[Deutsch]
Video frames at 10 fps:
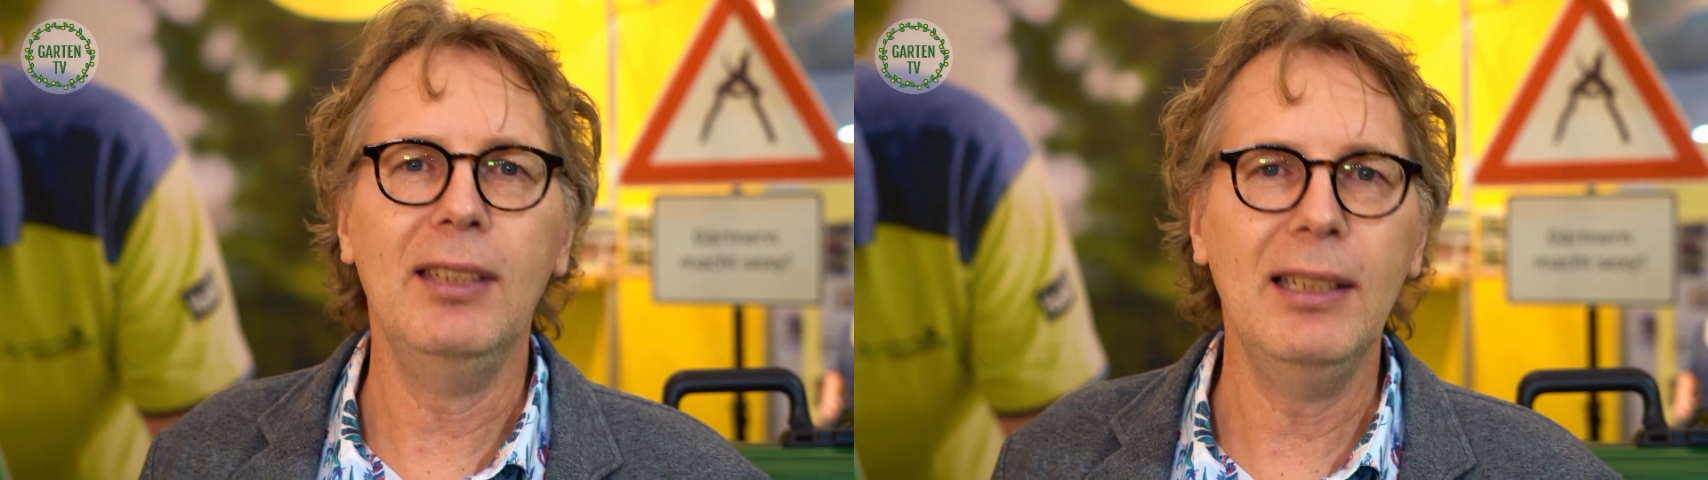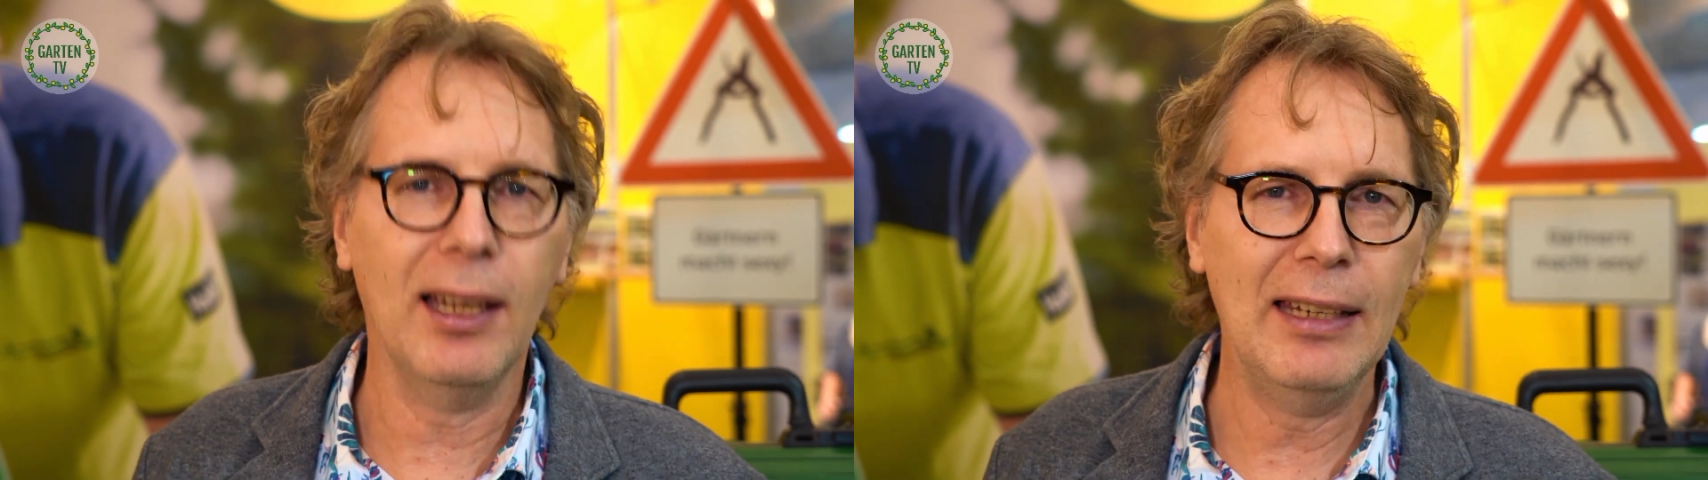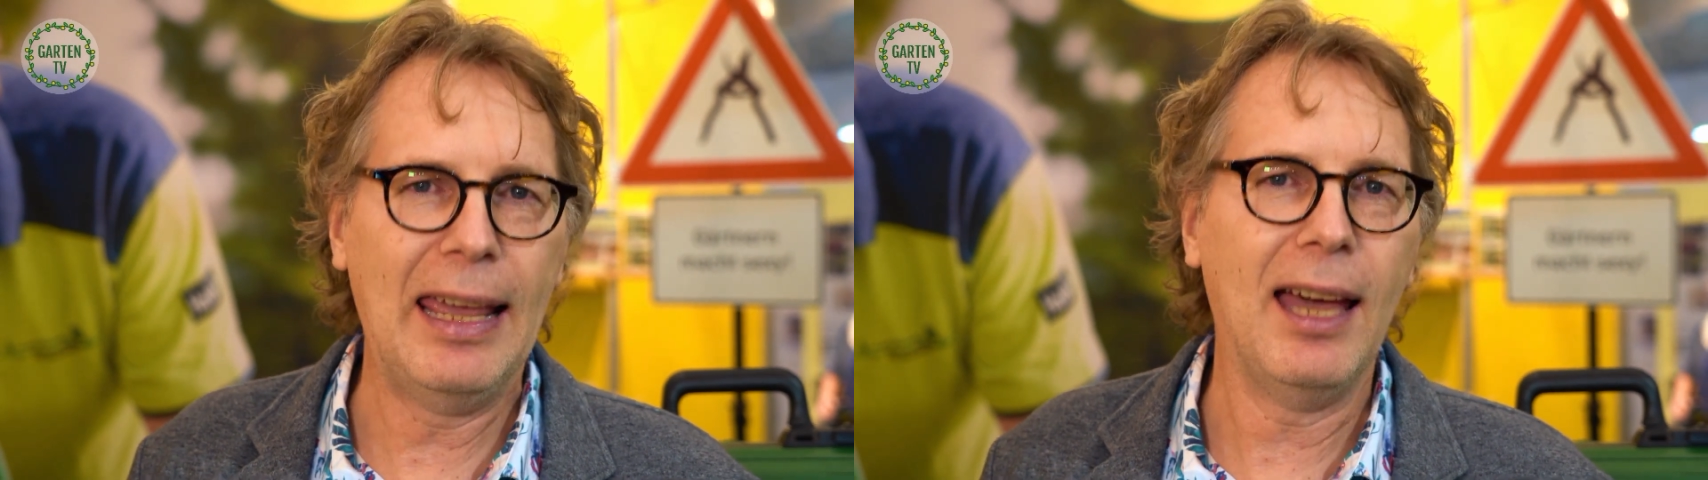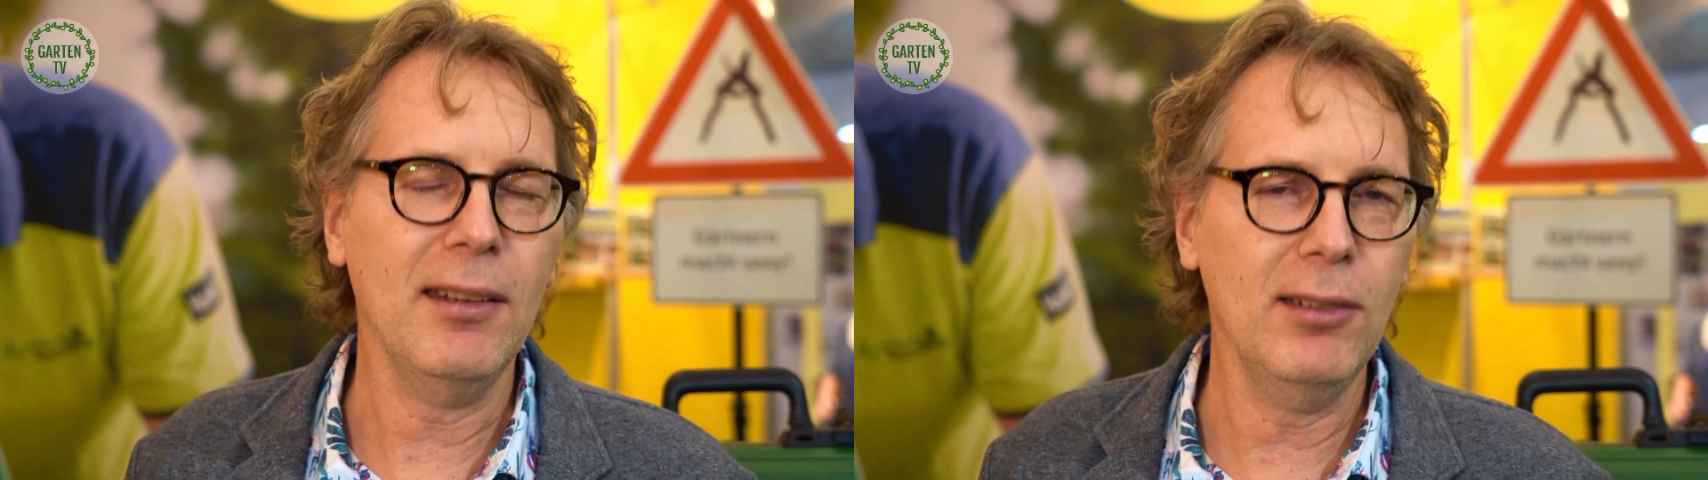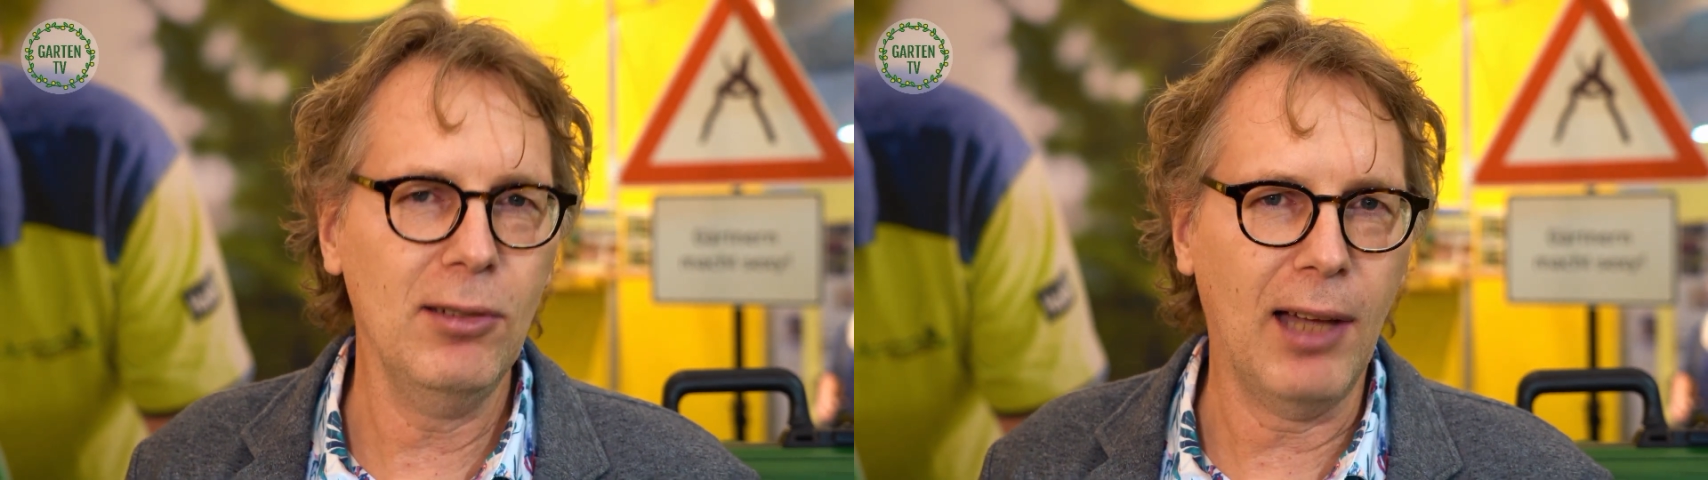die dann
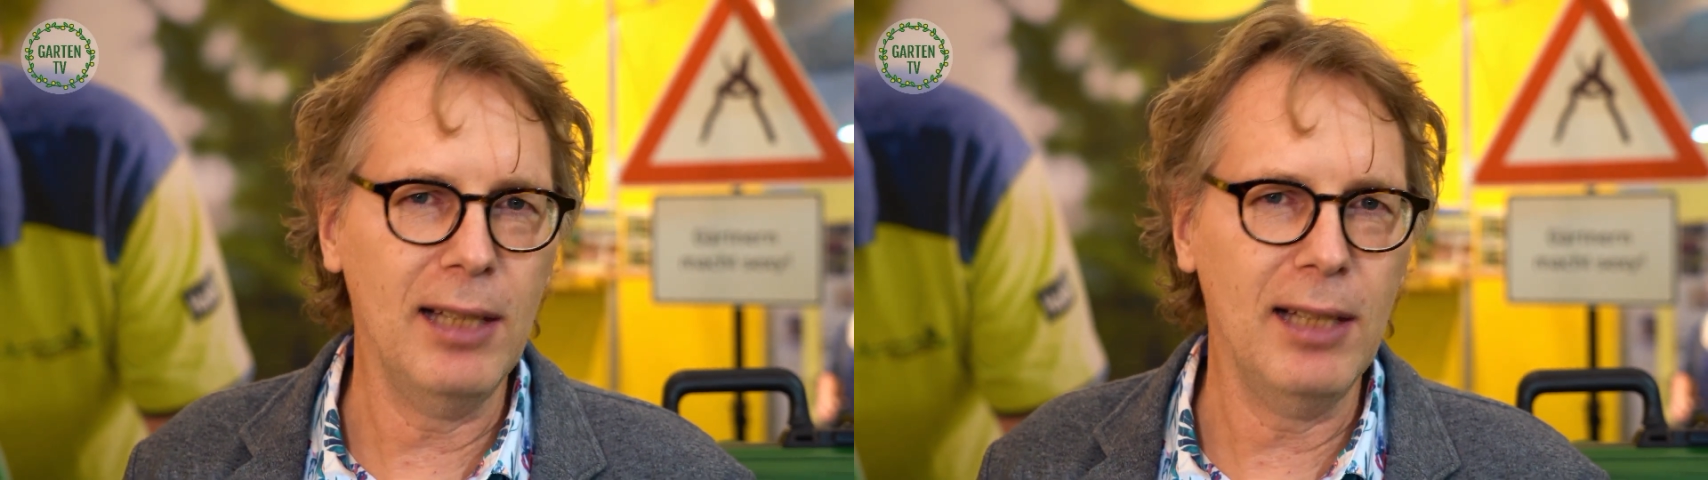lernen,